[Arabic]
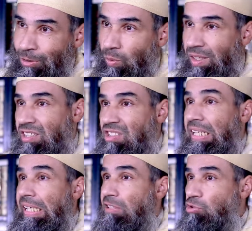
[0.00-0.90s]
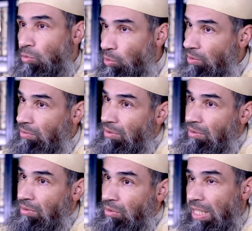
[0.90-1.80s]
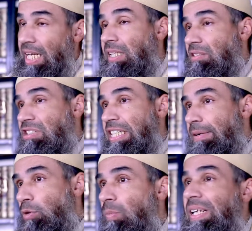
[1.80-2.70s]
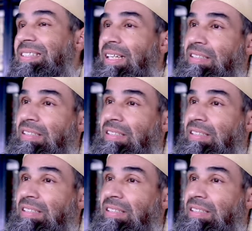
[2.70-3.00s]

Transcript: والنصارى يصومون لكن صيامهم ليس